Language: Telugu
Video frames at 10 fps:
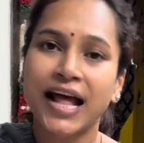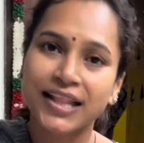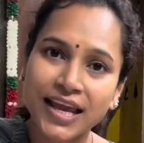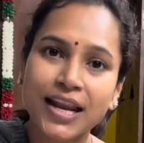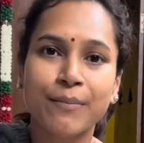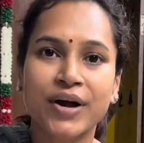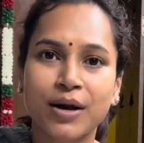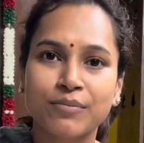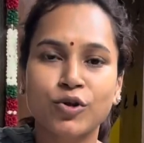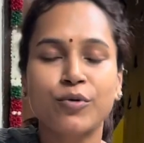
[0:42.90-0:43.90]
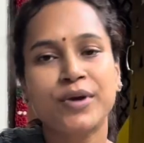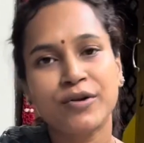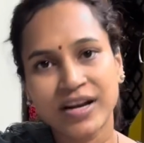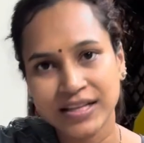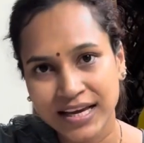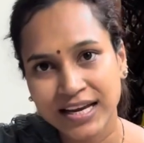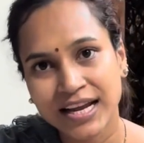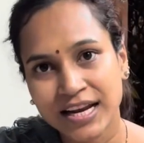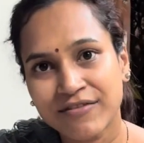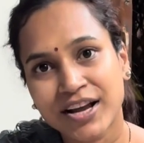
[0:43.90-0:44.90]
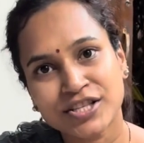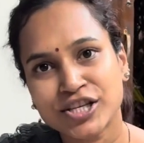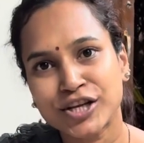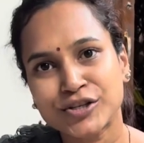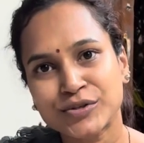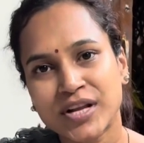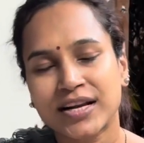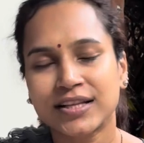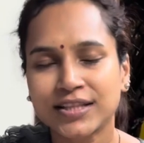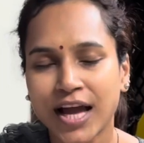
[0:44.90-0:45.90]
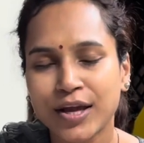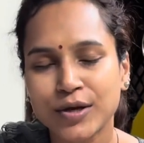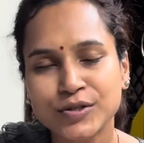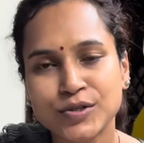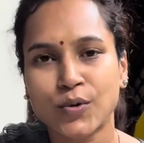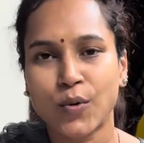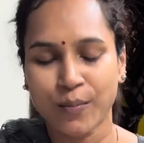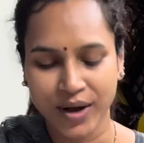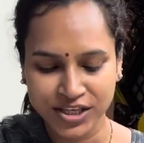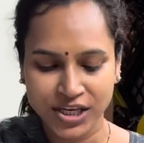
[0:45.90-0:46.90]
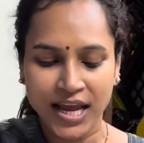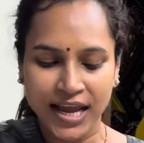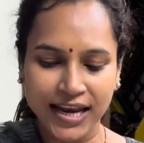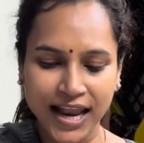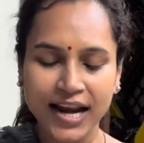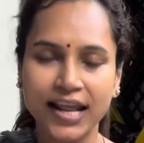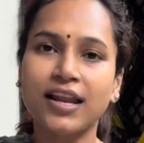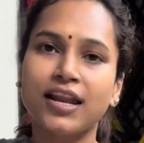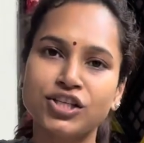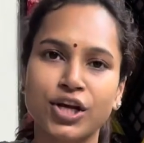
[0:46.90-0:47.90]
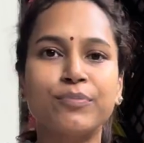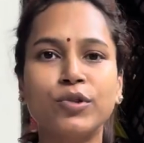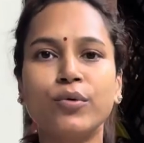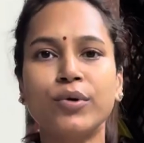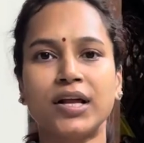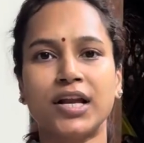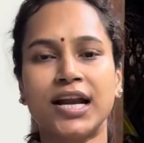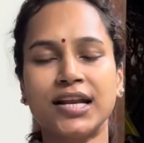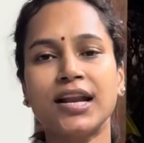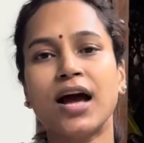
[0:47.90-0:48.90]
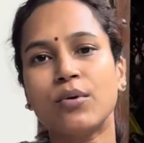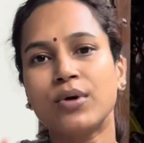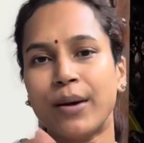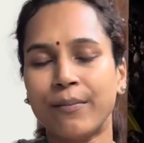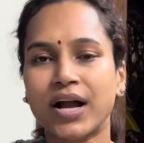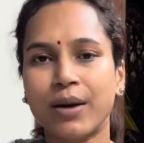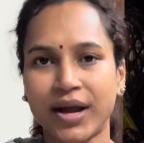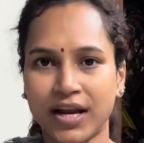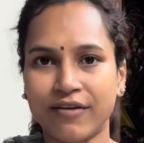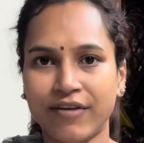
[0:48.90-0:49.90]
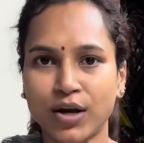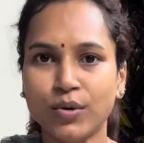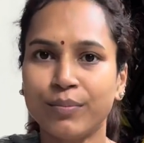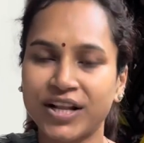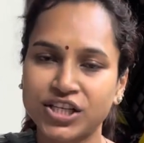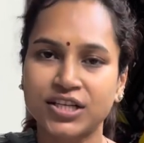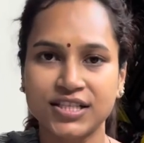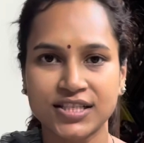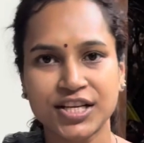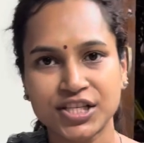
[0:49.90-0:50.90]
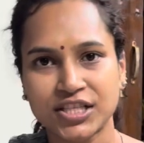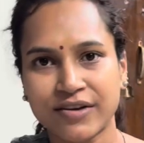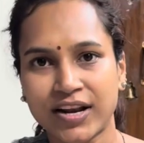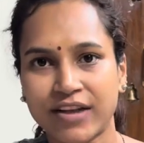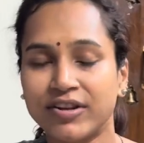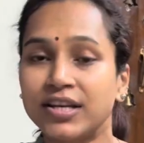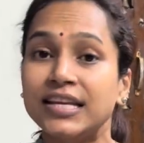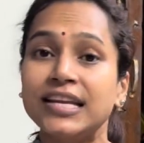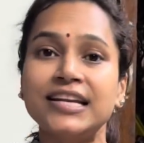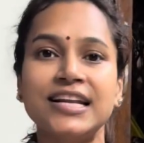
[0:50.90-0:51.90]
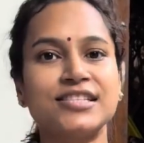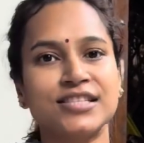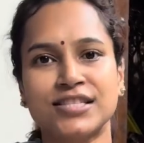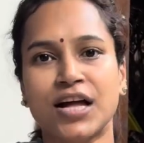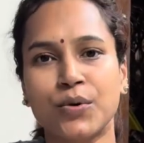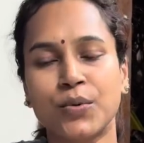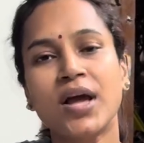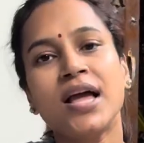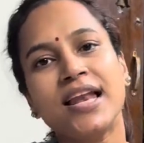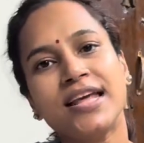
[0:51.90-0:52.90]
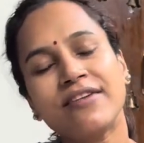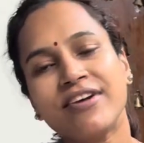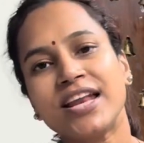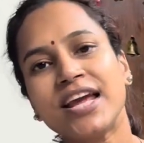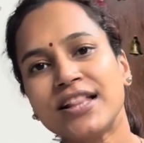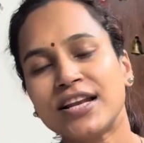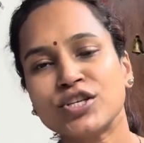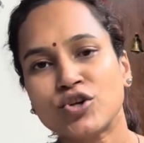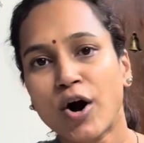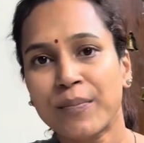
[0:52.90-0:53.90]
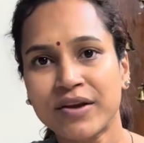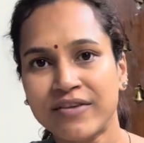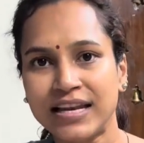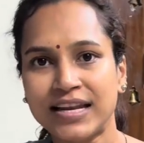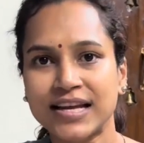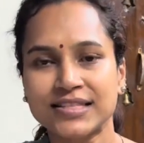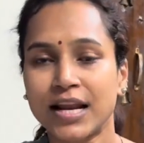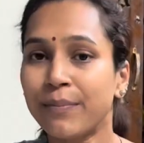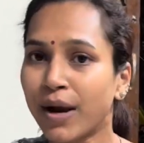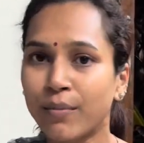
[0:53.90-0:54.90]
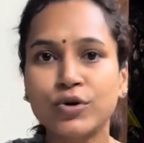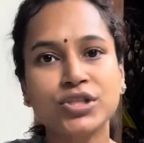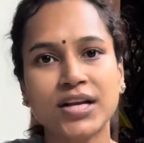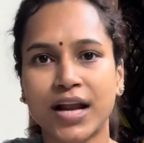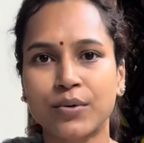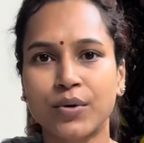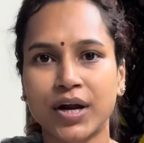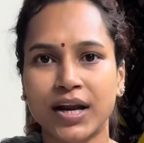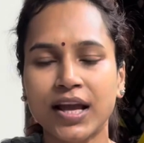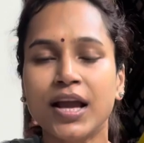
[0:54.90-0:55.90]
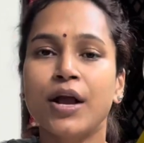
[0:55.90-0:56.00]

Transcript: అదే నమ్మకంతో మీరు వాళ్ళ దగ్గరికి వెళ్ళి వర్క్ చేయించుకున్నారు కదా థ్యాంక్ యూ సో మచ్ ఇలానే నేను చెప్తూ ఉంటాను అంటే నాకు నమ్మకం అయిన వాళ్ళు మంచి డిజైన్ చేసే వాళ్ళ డీటెయిల్స్ ఇస్తాను లేదా వేరే ఏదైనా షాప్కి వెళ్ళినా సరే ప్రమోషన్ అనుకోకండి